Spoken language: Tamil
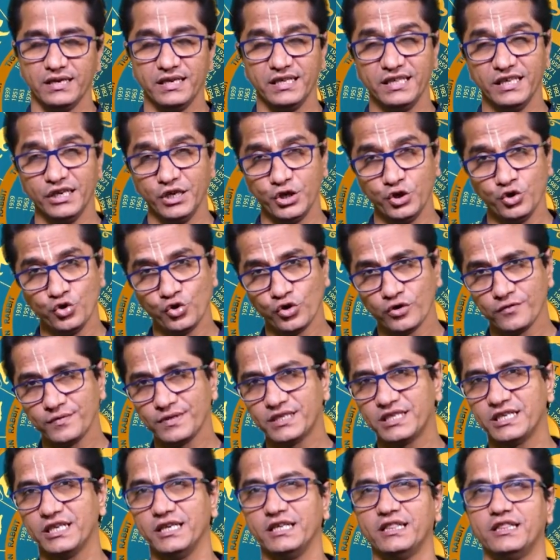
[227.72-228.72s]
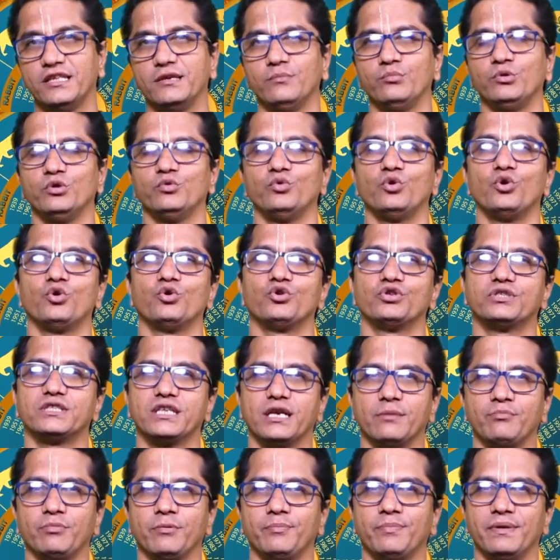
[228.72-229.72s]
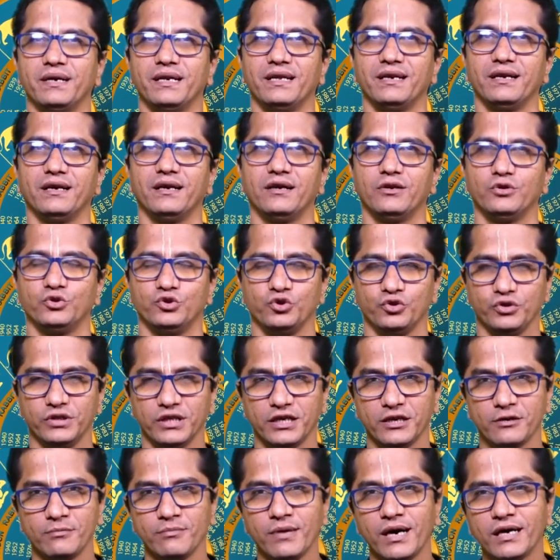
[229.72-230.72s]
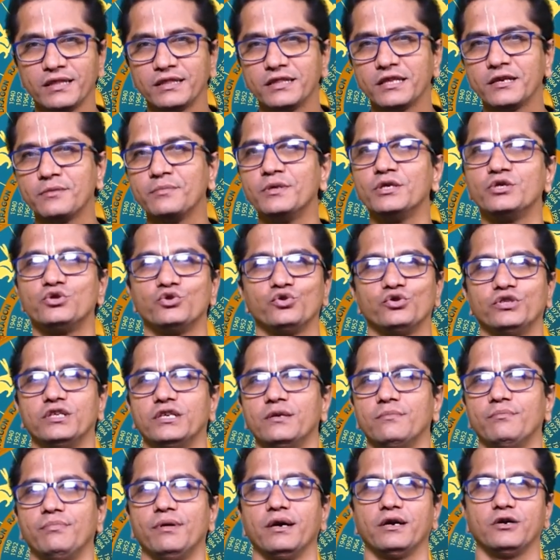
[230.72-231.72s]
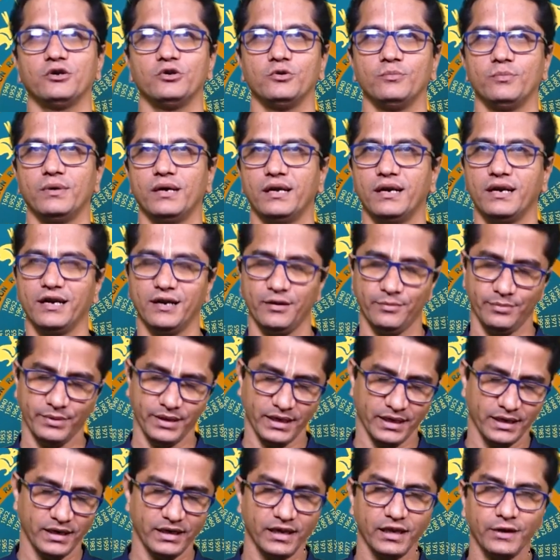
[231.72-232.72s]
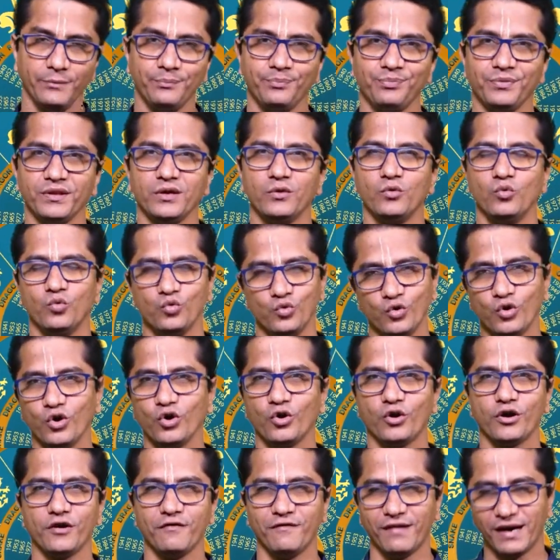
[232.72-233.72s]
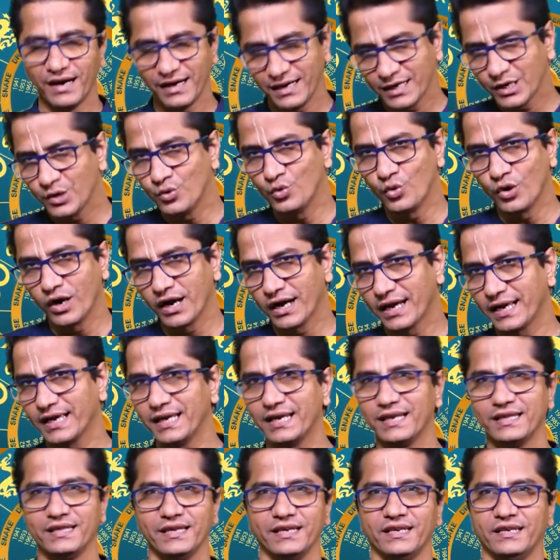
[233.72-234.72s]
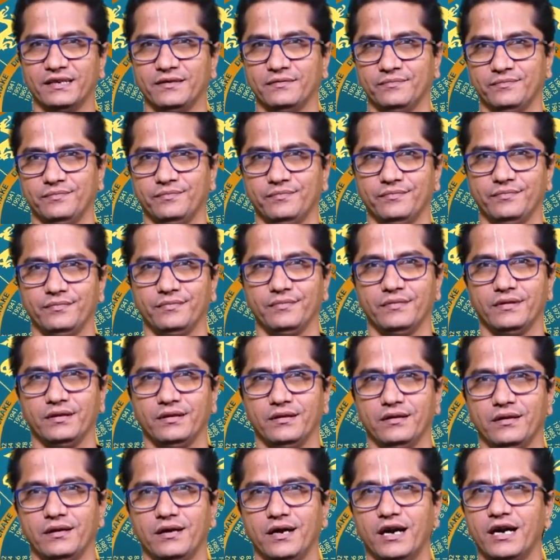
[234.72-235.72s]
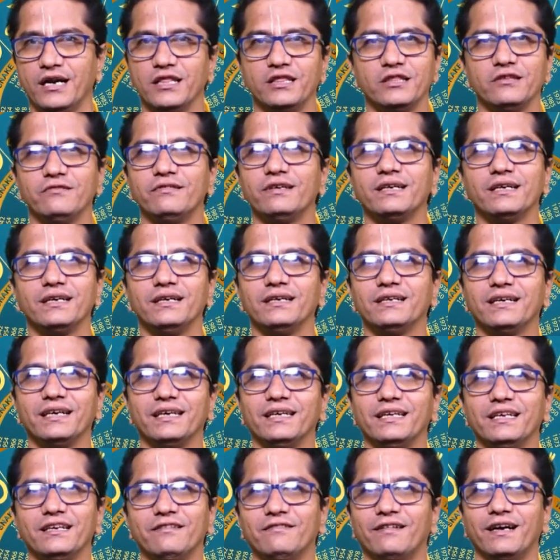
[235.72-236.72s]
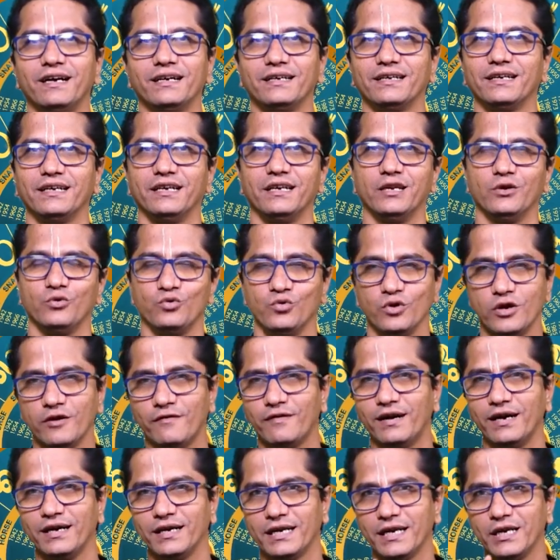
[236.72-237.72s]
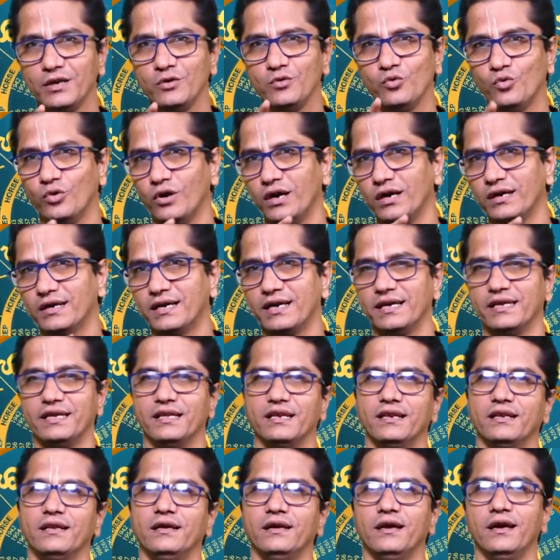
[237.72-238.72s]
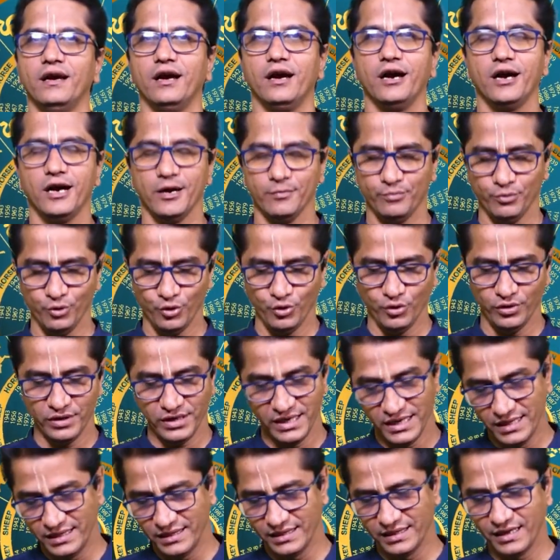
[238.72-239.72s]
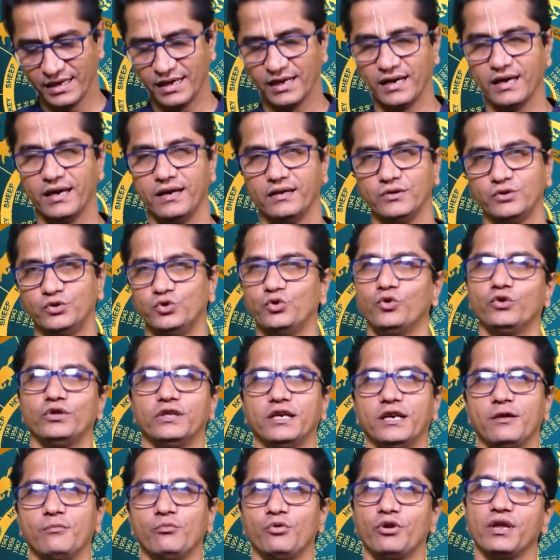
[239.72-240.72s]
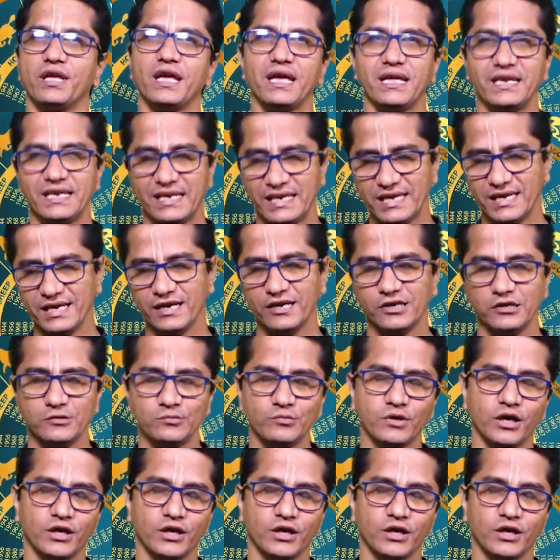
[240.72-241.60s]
இது இன்னொரு விஷயத்தையும் இவர் ஒரு சிறப்பு பண்ணியிருக்காரு ஜோதிடர் மாத்திரமே ஜோதிடம் பார்க்கணுமானா அப்படி இல்லை உங்களோட வாழ்க்கை உங்கள் கையில் தானே அடுத்தவர்கள் கையில் வாழ்க்கை இல்லை உங்கள் வாழ்க்கை உங்கள் கையில் அப்போது இந்த ஜோதிட முறையை நீங்களும்